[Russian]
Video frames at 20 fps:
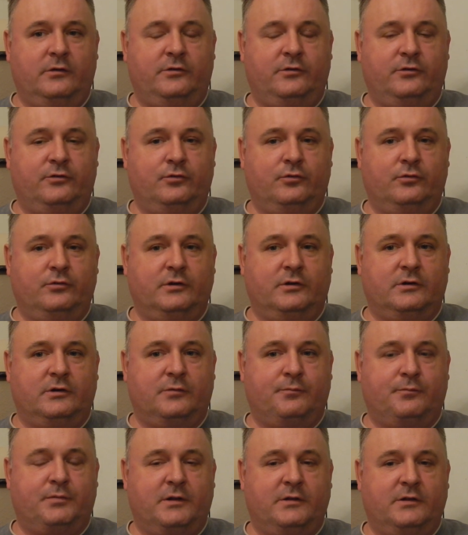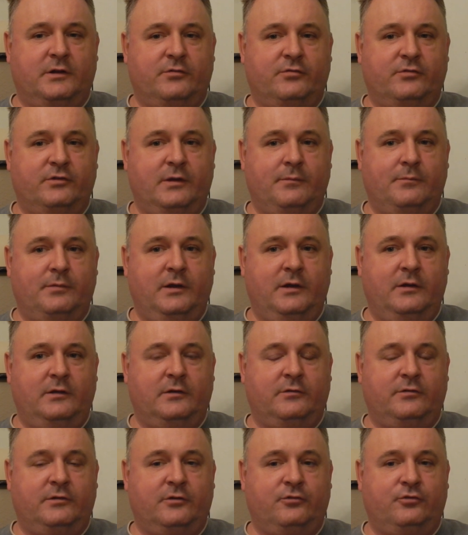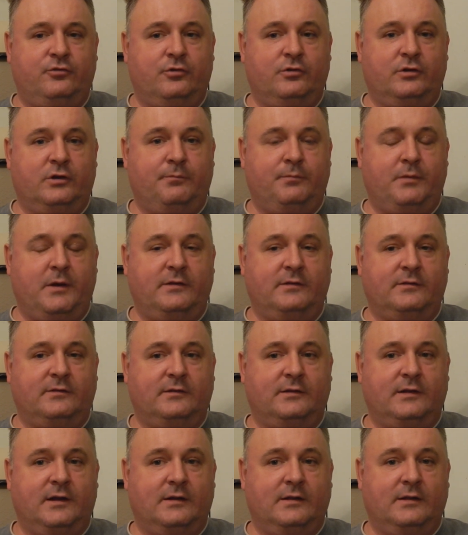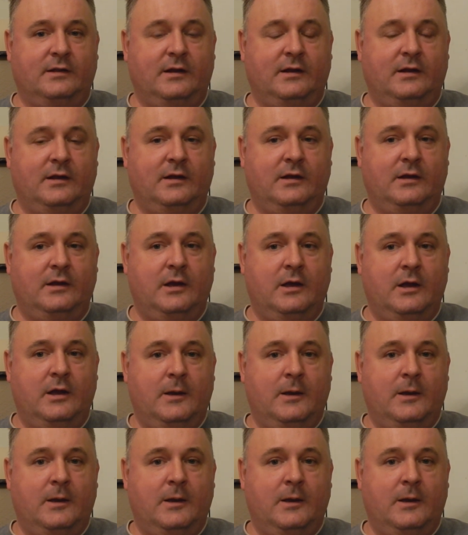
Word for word: сезонных распродаж в ноябре, этих всех черных пятниц и так далее.